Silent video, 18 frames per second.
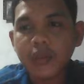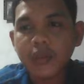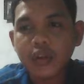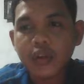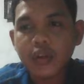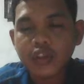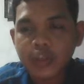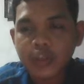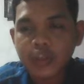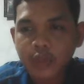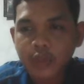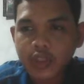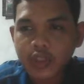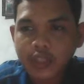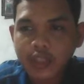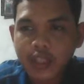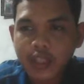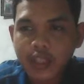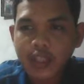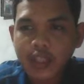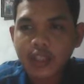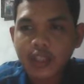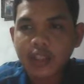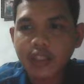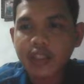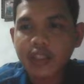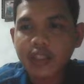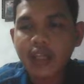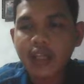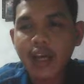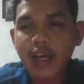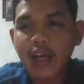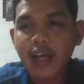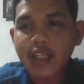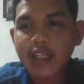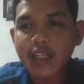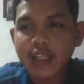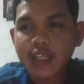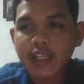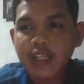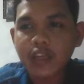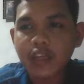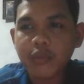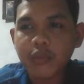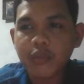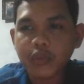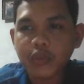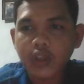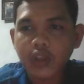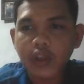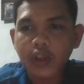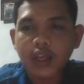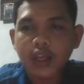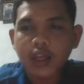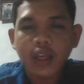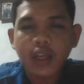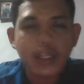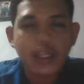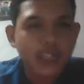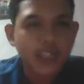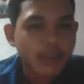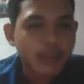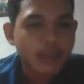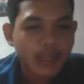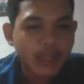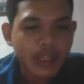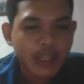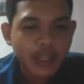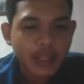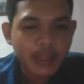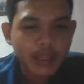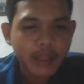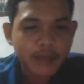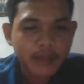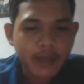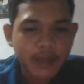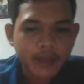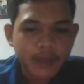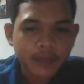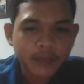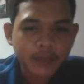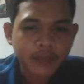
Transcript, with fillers: Microsoft Windows kalian yang ada di komputer. Cara melihatnya gimana?